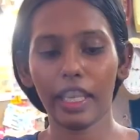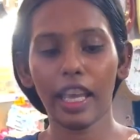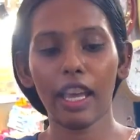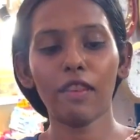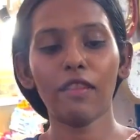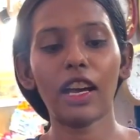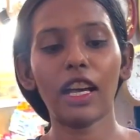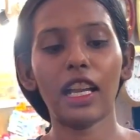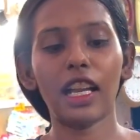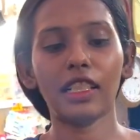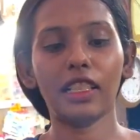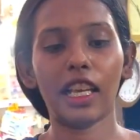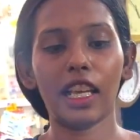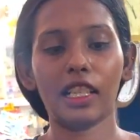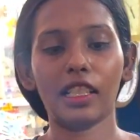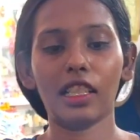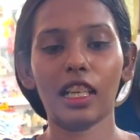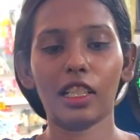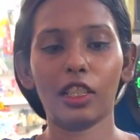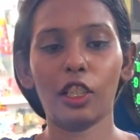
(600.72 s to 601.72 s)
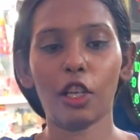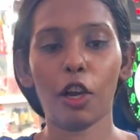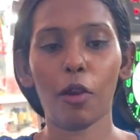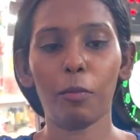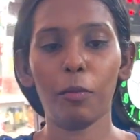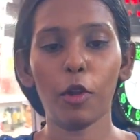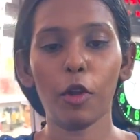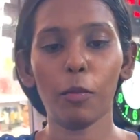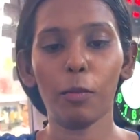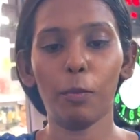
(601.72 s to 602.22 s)
ये वाला देख सकते हो
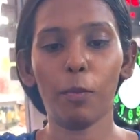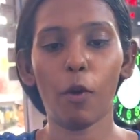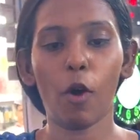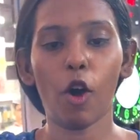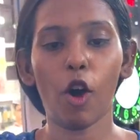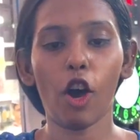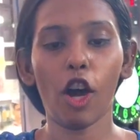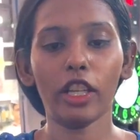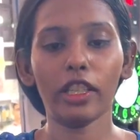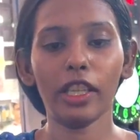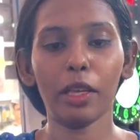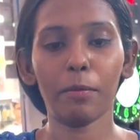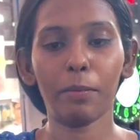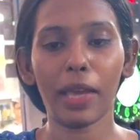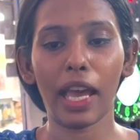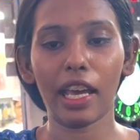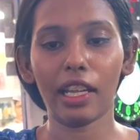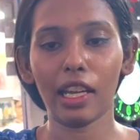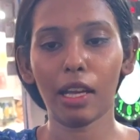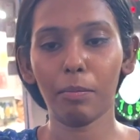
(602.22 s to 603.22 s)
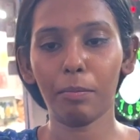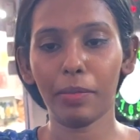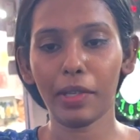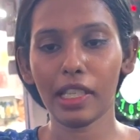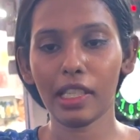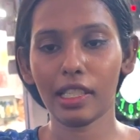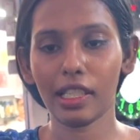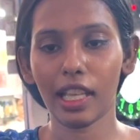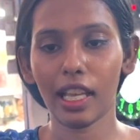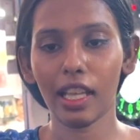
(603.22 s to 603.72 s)
आप लोग बहुत ही प्यारा
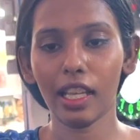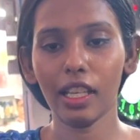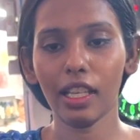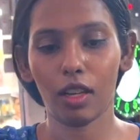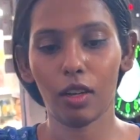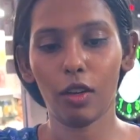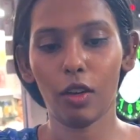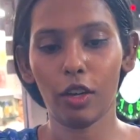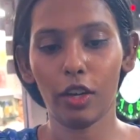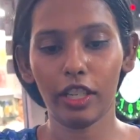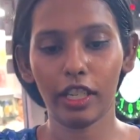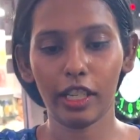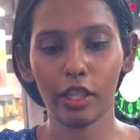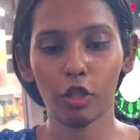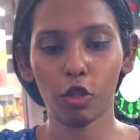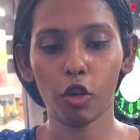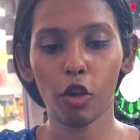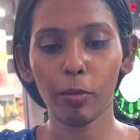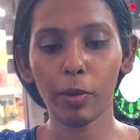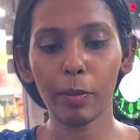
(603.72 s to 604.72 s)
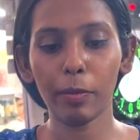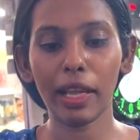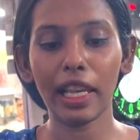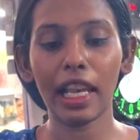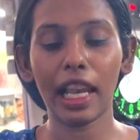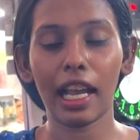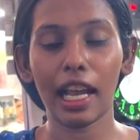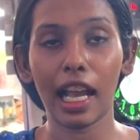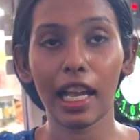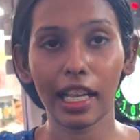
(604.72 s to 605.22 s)
पीस है और इसको भी मैं
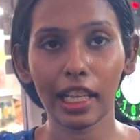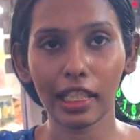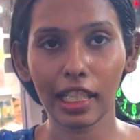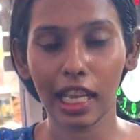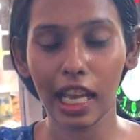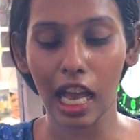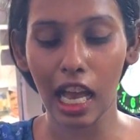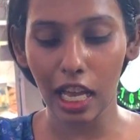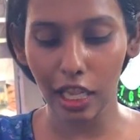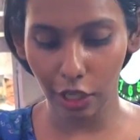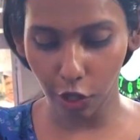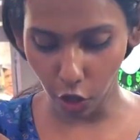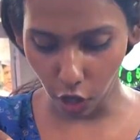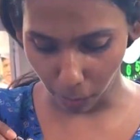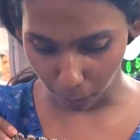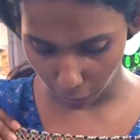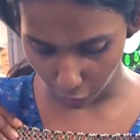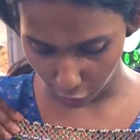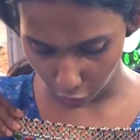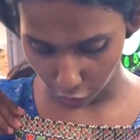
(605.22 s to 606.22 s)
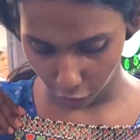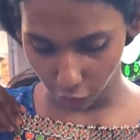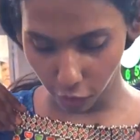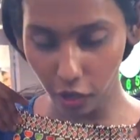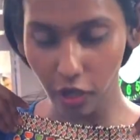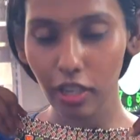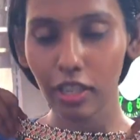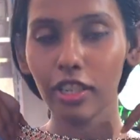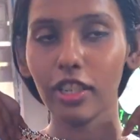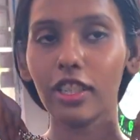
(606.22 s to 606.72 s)
लगा के दिखा रही हूँ आप लोगों
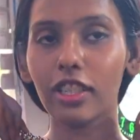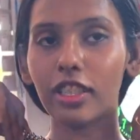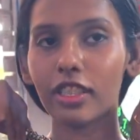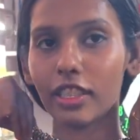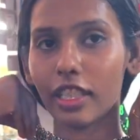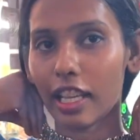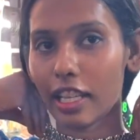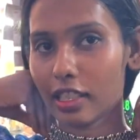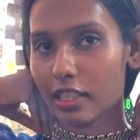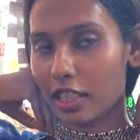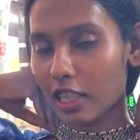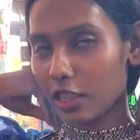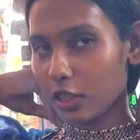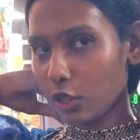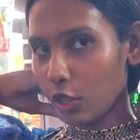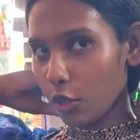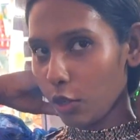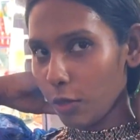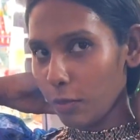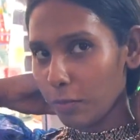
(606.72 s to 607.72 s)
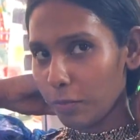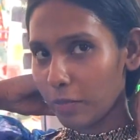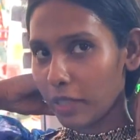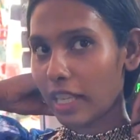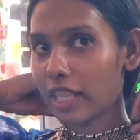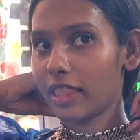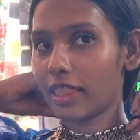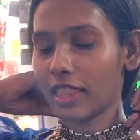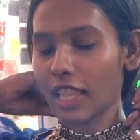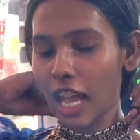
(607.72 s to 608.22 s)
को देख सकते हो
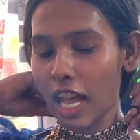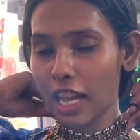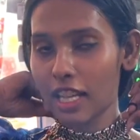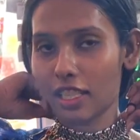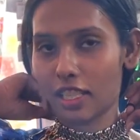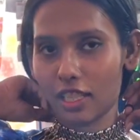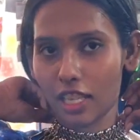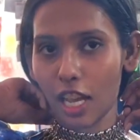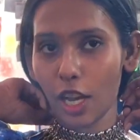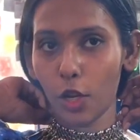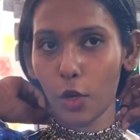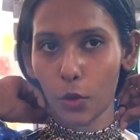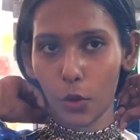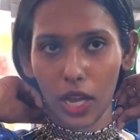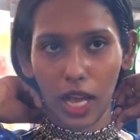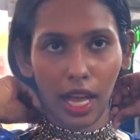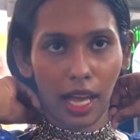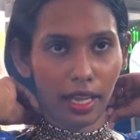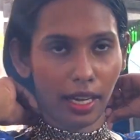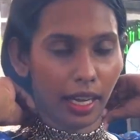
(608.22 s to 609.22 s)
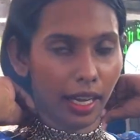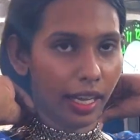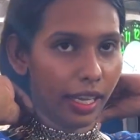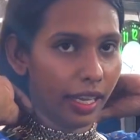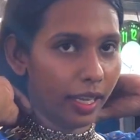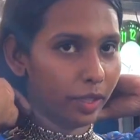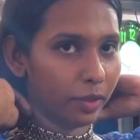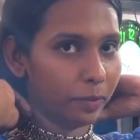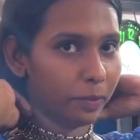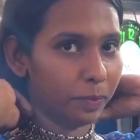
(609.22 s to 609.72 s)
कितना अच्छा लुक आ रहा है